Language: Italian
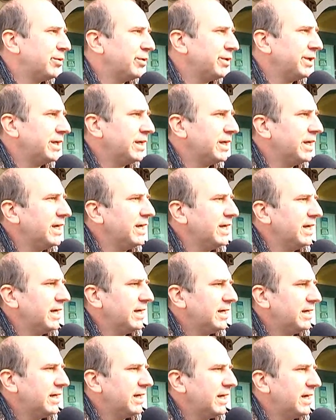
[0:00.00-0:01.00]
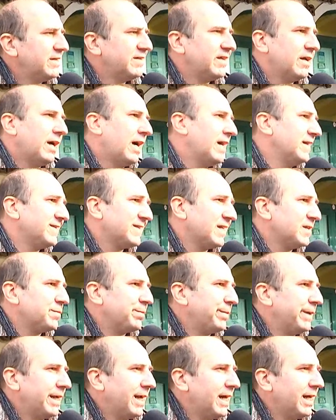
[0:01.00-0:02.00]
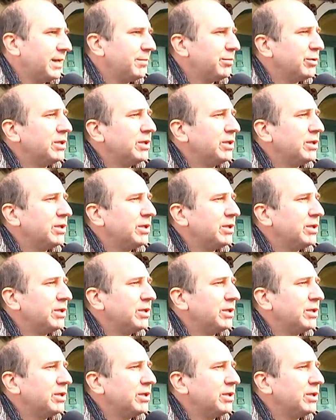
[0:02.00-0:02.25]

poi eh, a, es a esasperare